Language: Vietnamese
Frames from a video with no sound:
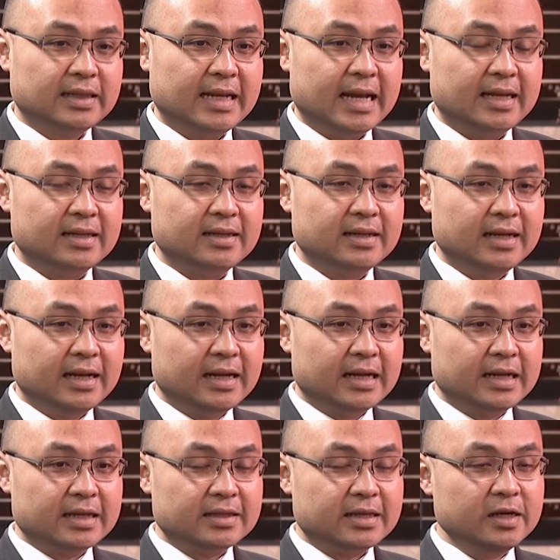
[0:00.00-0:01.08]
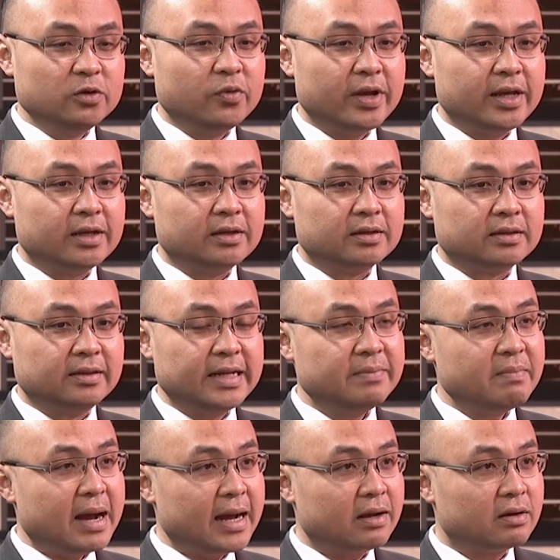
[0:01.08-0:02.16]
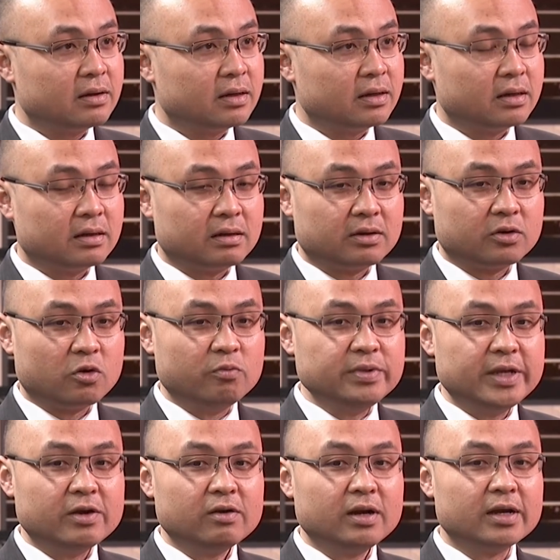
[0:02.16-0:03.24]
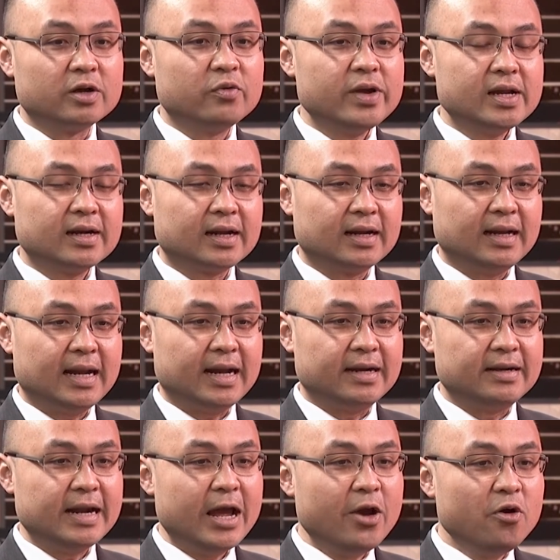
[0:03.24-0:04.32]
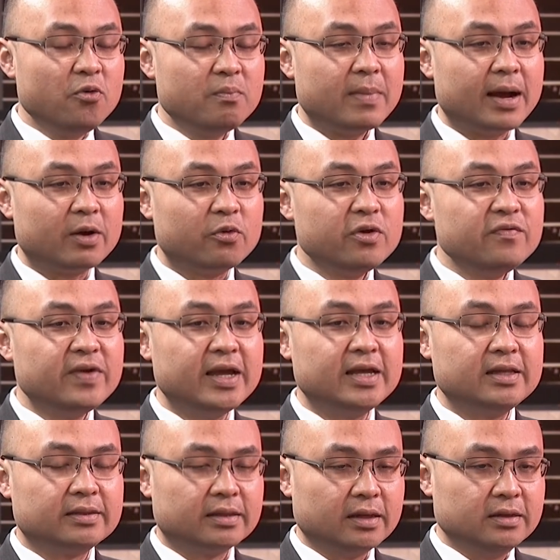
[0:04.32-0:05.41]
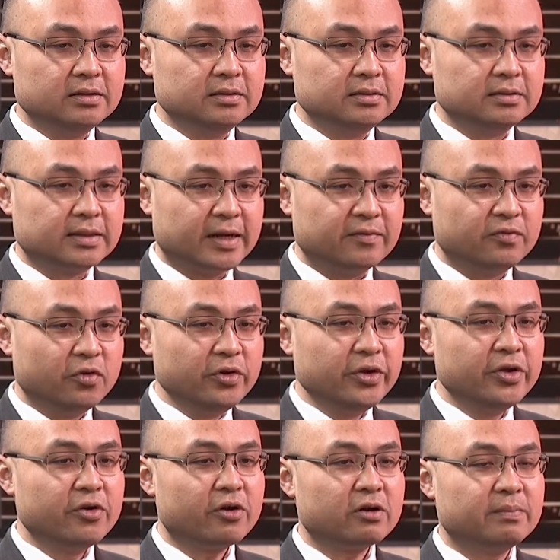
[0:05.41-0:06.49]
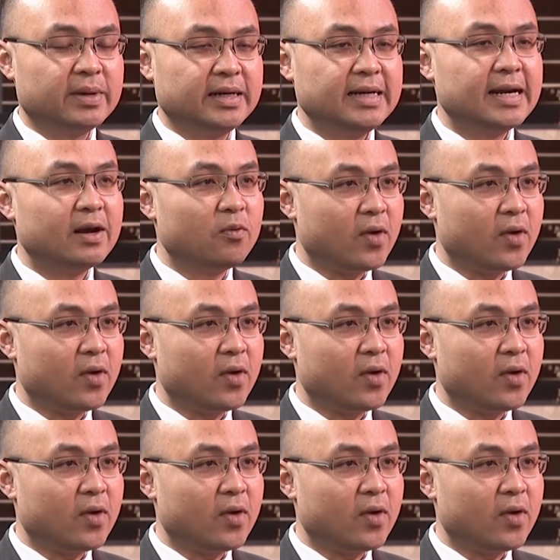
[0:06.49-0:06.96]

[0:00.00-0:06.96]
thì chính quyền liên bang cũng chỉ có lời khuyên rằng là nếu mà quý vị từ thành phố New York mà đi ra